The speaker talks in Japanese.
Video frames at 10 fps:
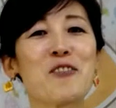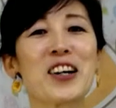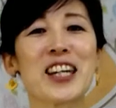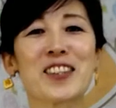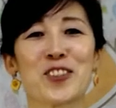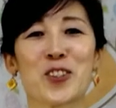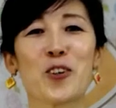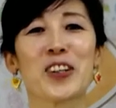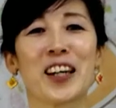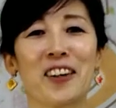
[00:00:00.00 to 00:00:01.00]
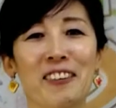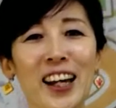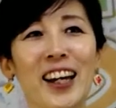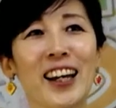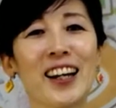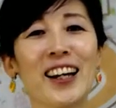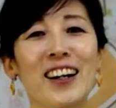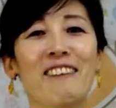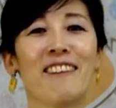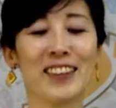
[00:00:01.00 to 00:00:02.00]
履きっていうの昭和だけどね、
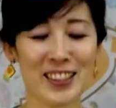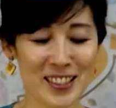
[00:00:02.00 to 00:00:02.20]
うん、